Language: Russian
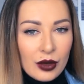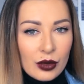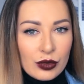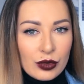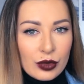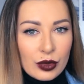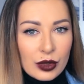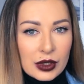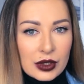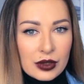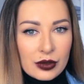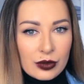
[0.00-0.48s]

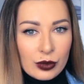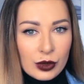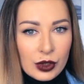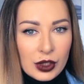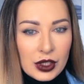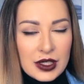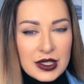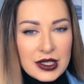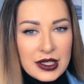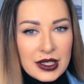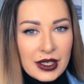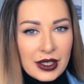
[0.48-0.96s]
Вот,
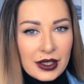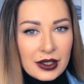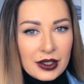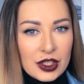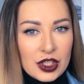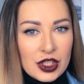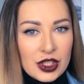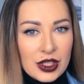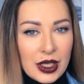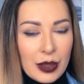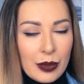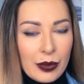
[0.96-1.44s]
волосы,
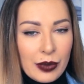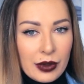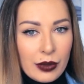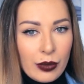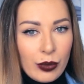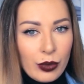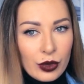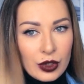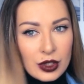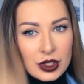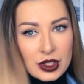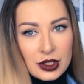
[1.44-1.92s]
конечно, я
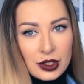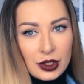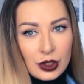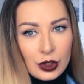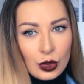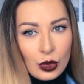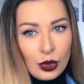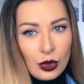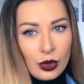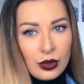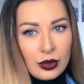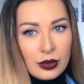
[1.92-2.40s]

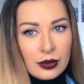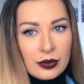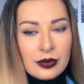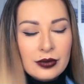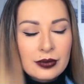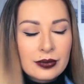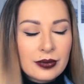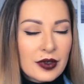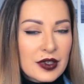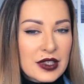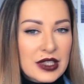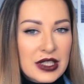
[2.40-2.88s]
подпортила, но
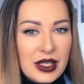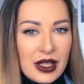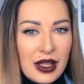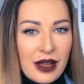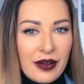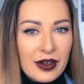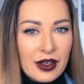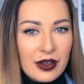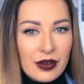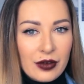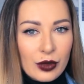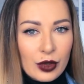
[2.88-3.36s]

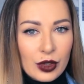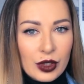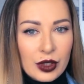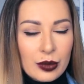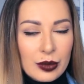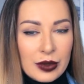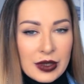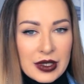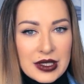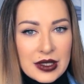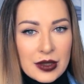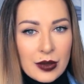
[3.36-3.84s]
восстанавливаю
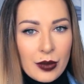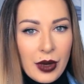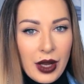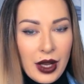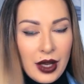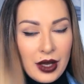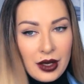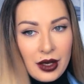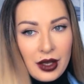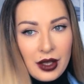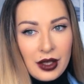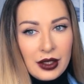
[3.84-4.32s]
их
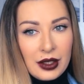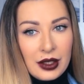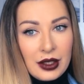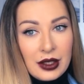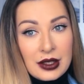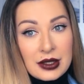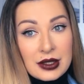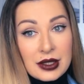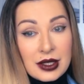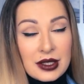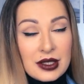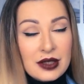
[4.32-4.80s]
максимально.
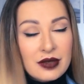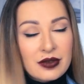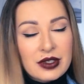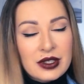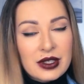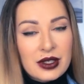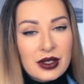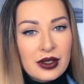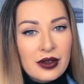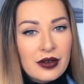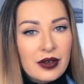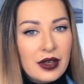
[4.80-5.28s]
И, кстати,
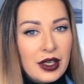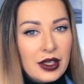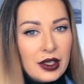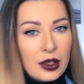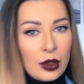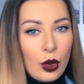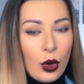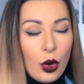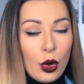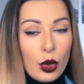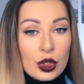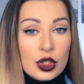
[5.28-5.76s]

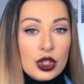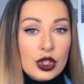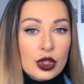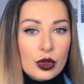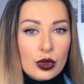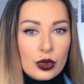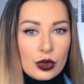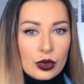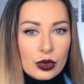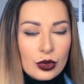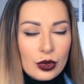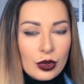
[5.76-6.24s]
восстановление
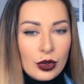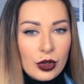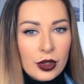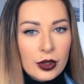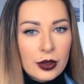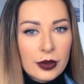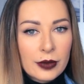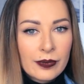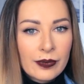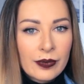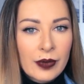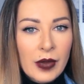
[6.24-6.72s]
очень
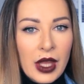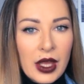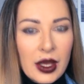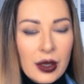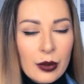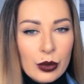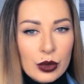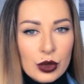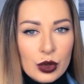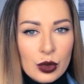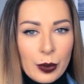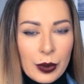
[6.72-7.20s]
крутое сделаю.
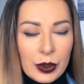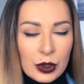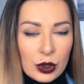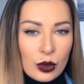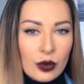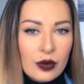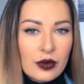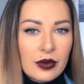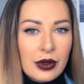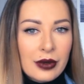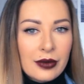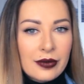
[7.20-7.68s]
Буду
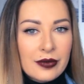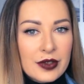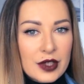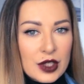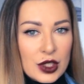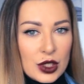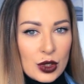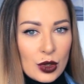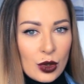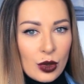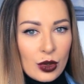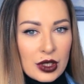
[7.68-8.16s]
потом вам
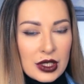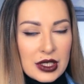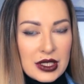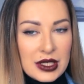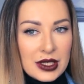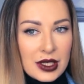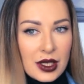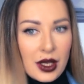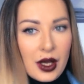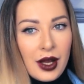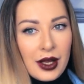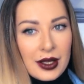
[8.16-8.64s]
все
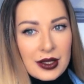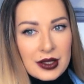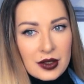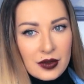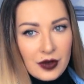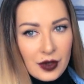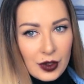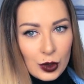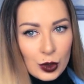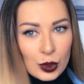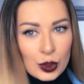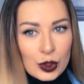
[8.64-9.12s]

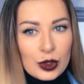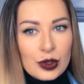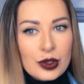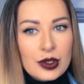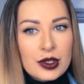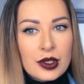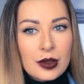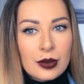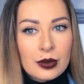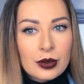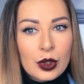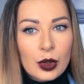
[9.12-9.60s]
рассказывать, то,
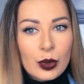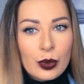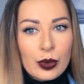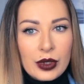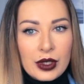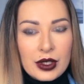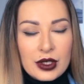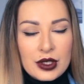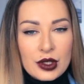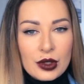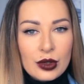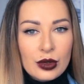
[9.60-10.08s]
что со мной
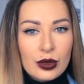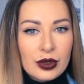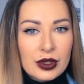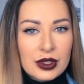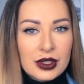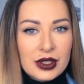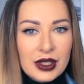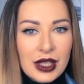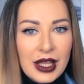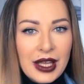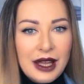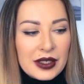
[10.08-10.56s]

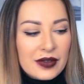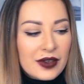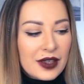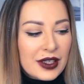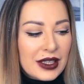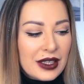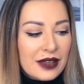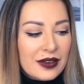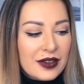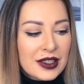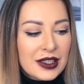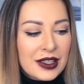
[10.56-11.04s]
происходит.
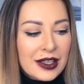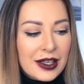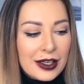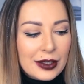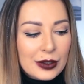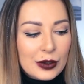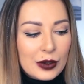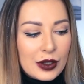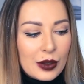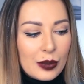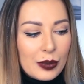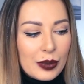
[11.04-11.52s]
Первая новинка,
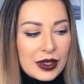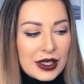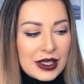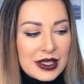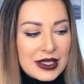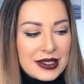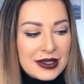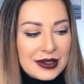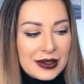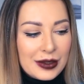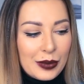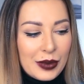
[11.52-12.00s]
которая
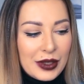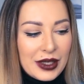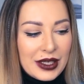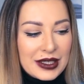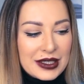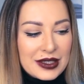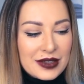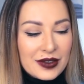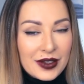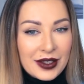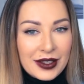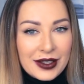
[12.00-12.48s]
поразила
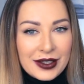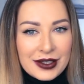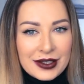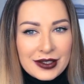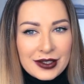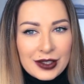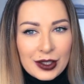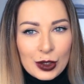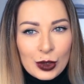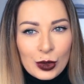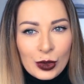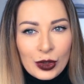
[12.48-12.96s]
меня своей
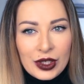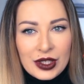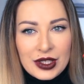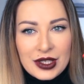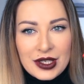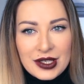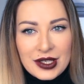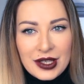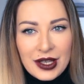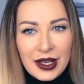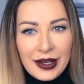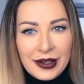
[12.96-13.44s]
красотой и
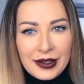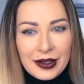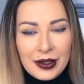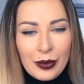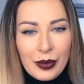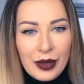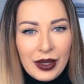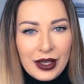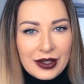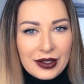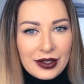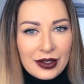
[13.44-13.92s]

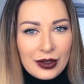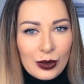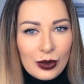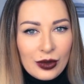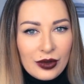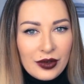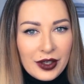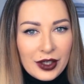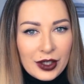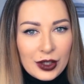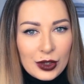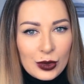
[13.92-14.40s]
дизайном, это
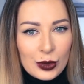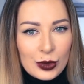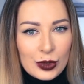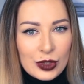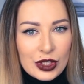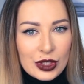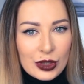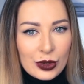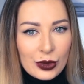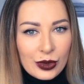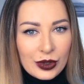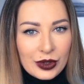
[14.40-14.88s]
новая
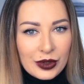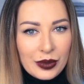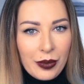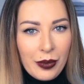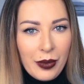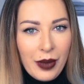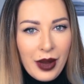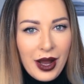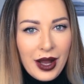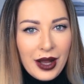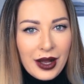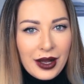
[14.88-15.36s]
тушь от
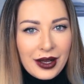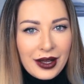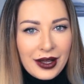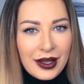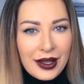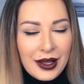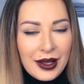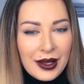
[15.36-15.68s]
MAC